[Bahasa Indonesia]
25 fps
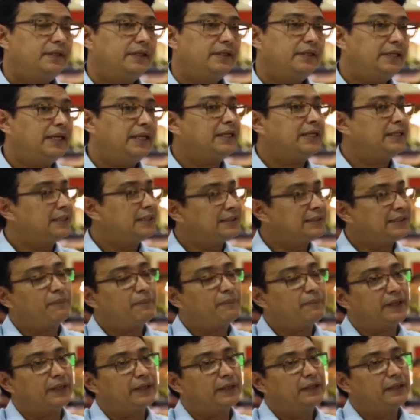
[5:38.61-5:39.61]
Ini yang kita
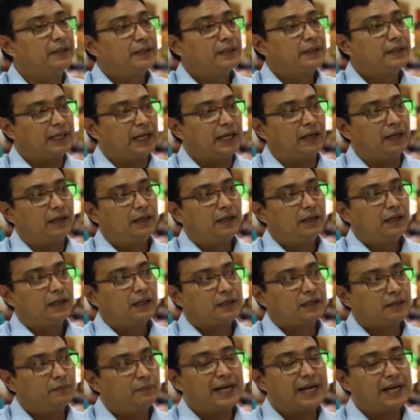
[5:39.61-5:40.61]
capai. Nah,
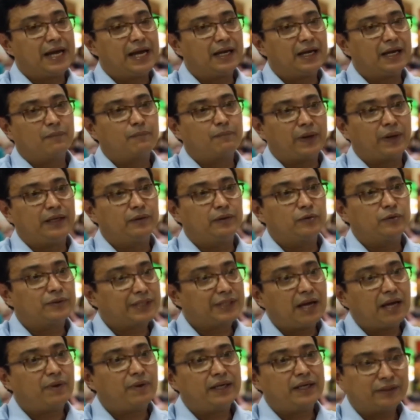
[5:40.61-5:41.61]
kemenangan paling
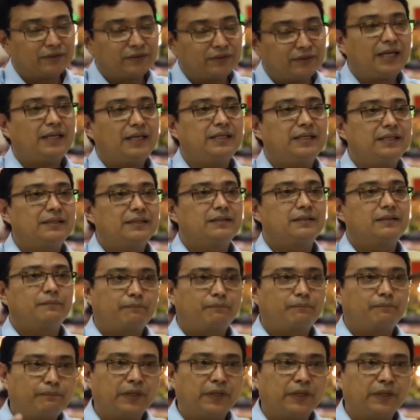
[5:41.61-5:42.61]
utama itu tadi
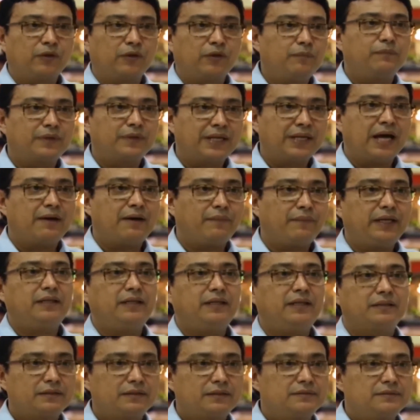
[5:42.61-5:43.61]
pilgub damai
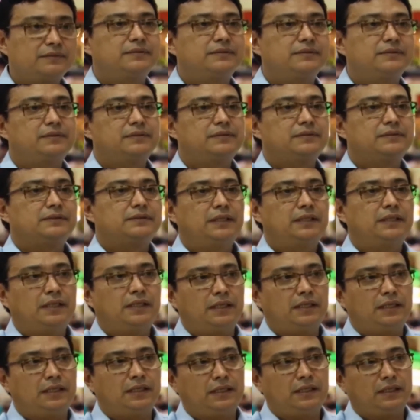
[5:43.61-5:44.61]

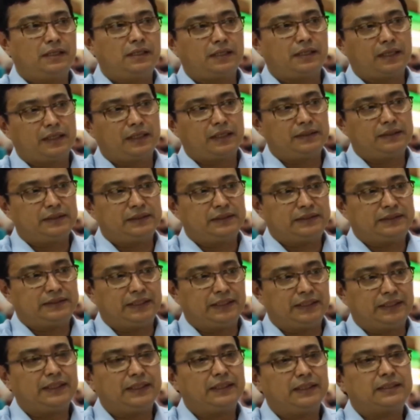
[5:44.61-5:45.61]
uh,
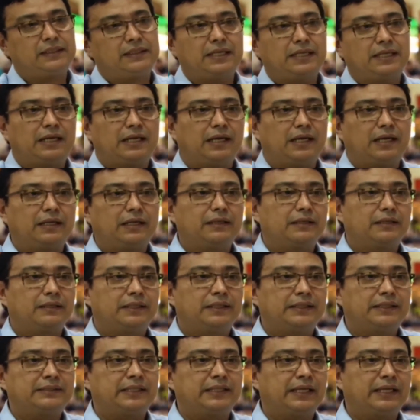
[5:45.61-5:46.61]
istilahnya tidak ada
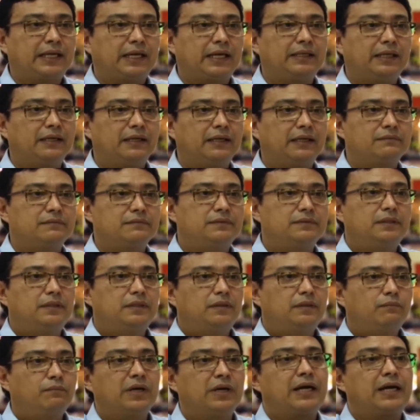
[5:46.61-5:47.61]
gesekan yang
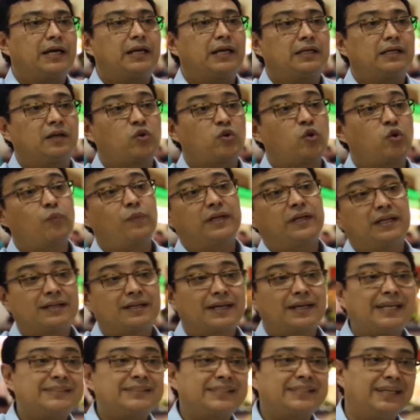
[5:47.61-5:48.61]
mengarah ke konflik
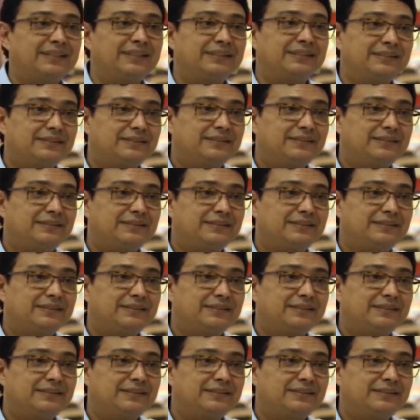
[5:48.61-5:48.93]
kekerasan.